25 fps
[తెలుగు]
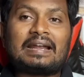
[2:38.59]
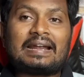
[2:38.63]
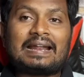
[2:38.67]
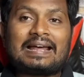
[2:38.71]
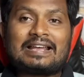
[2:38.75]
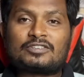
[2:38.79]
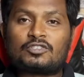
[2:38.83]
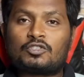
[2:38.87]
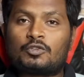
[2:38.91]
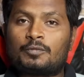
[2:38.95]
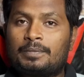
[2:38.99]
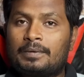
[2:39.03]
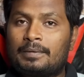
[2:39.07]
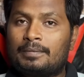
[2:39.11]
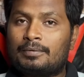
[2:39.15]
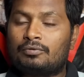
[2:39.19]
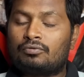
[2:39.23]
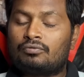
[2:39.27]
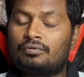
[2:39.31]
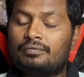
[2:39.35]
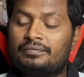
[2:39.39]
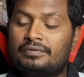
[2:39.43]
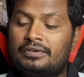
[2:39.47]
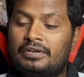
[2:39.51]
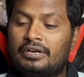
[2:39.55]
రాష్ట్ర
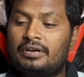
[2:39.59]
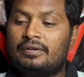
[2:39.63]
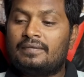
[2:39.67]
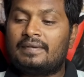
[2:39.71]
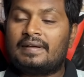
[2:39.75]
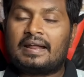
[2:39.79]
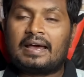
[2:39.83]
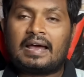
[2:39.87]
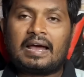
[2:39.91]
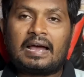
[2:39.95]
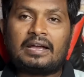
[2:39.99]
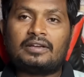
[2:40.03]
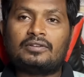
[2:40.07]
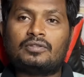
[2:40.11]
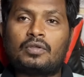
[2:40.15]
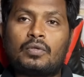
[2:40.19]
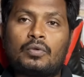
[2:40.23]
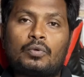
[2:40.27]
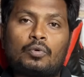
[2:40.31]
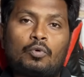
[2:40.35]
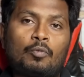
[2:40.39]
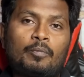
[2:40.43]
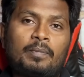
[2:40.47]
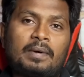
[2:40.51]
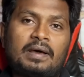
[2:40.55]
ప్రభుత్వం ఏడు వేల ఐదు
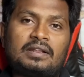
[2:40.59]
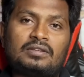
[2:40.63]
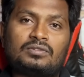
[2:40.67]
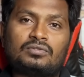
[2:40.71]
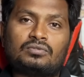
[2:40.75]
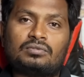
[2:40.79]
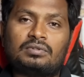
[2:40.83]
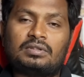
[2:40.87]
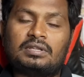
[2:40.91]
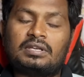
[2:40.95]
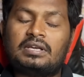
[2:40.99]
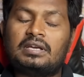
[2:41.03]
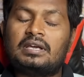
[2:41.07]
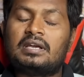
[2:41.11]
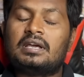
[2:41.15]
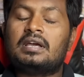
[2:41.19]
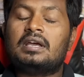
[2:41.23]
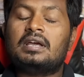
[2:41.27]
వందల రూపాయలు ఇస్తుంది